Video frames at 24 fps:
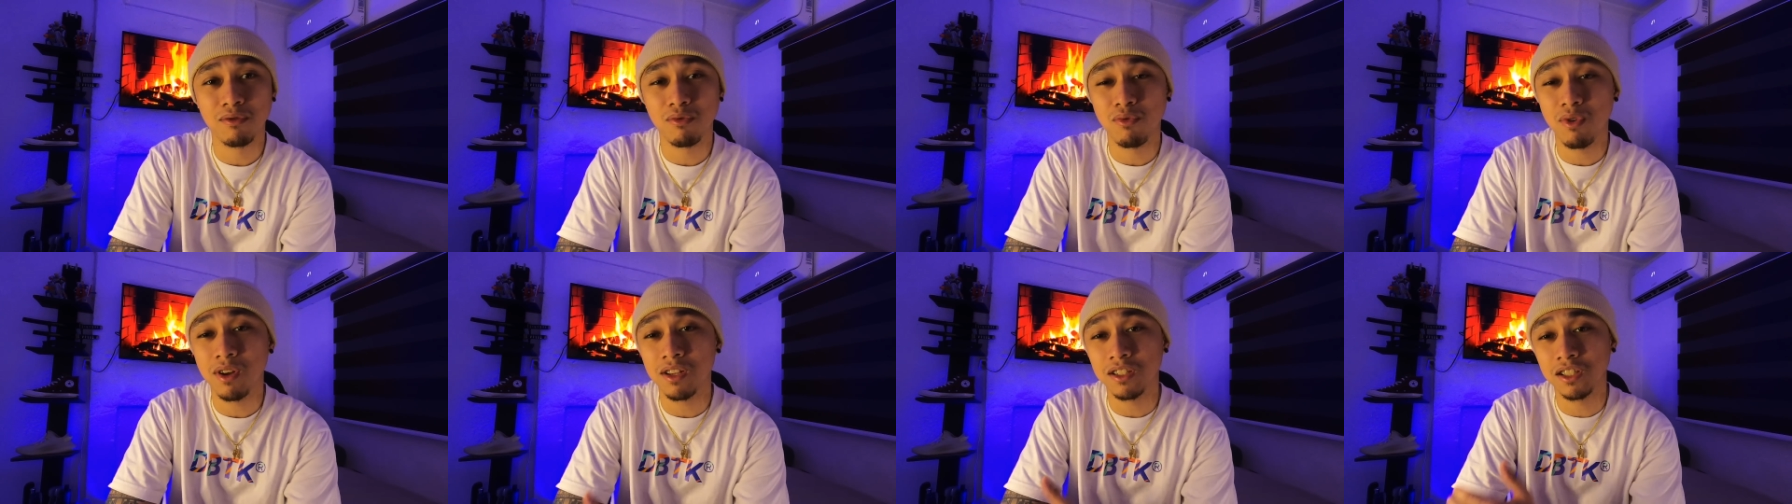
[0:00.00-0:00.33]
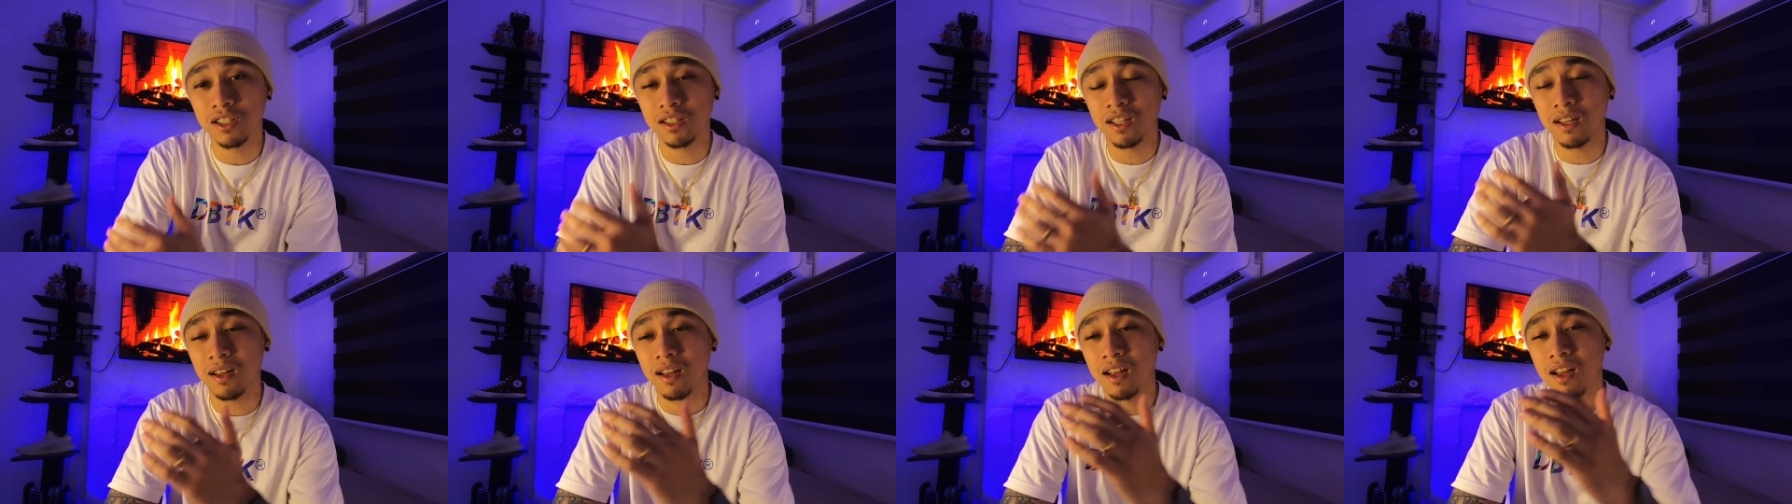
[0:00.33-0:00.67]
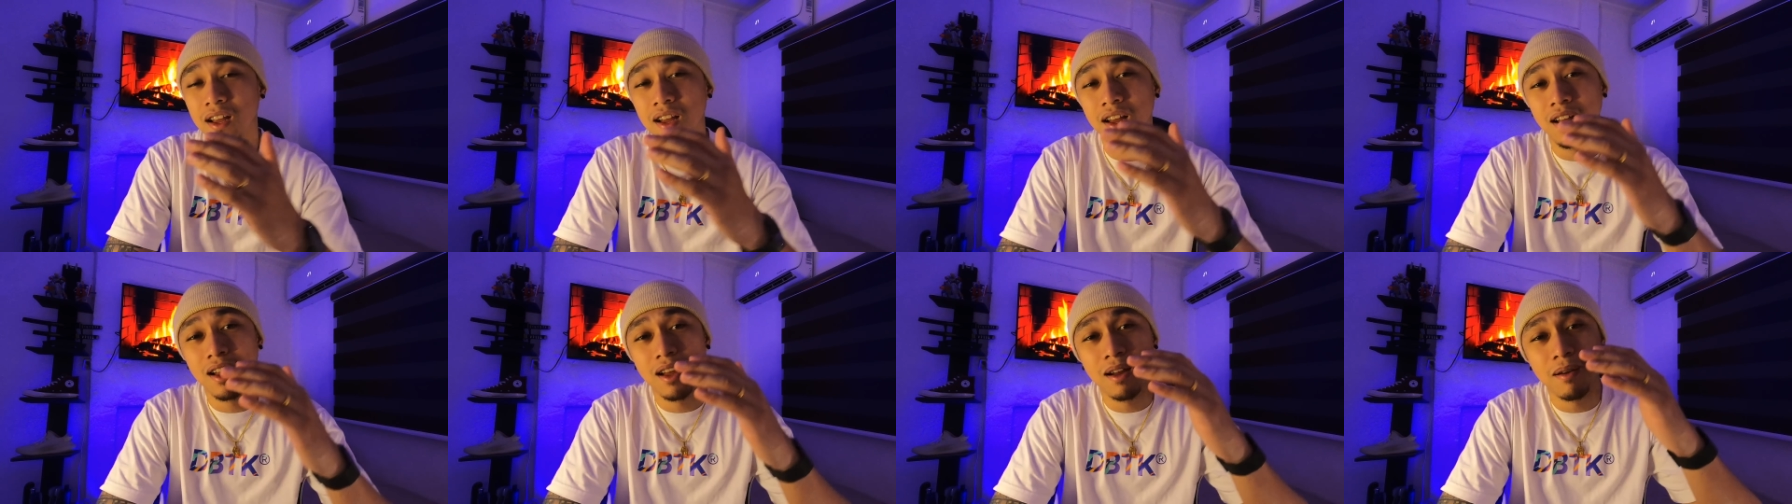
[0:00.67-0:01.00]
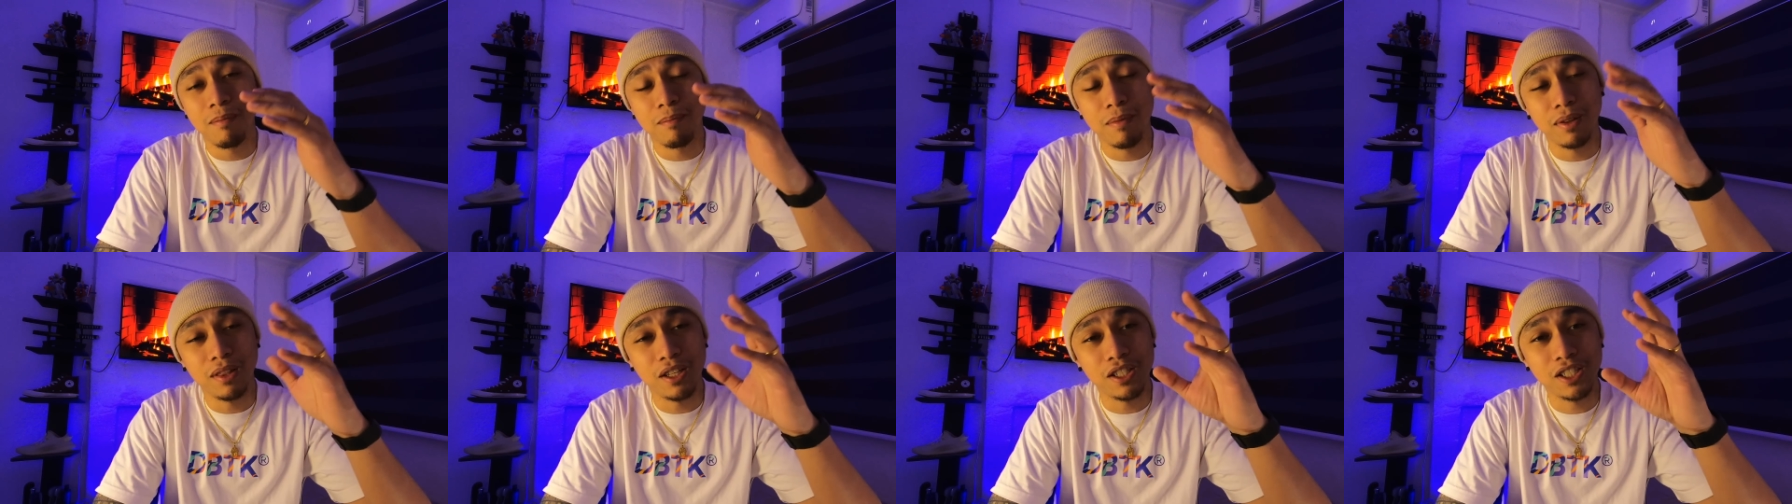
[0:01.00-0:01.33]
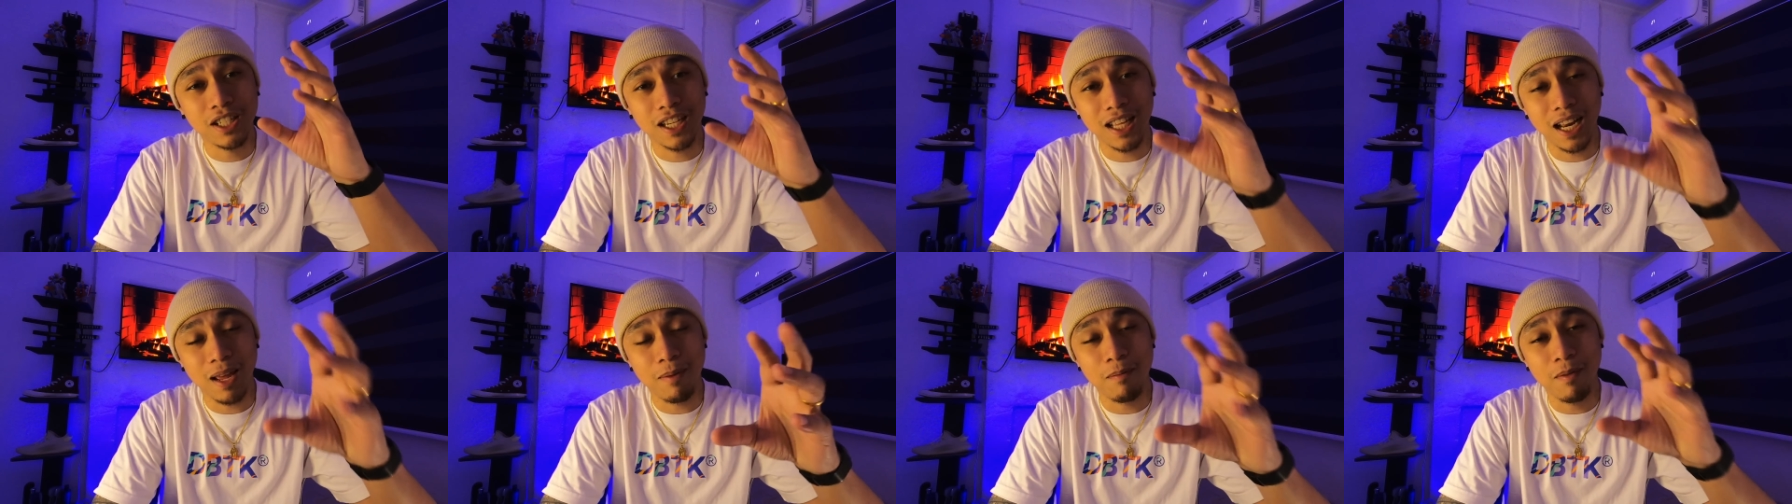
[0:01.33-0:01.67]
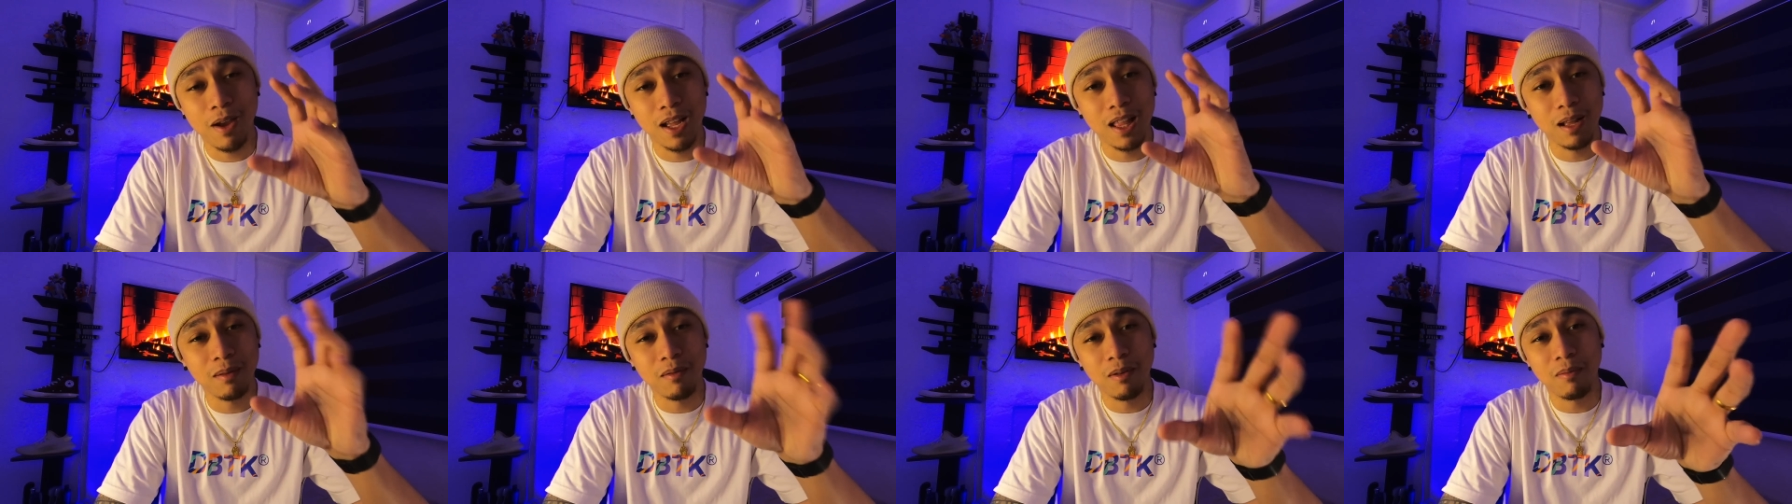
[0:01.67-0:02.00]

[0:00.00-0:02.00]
Once na ma-describe ka ng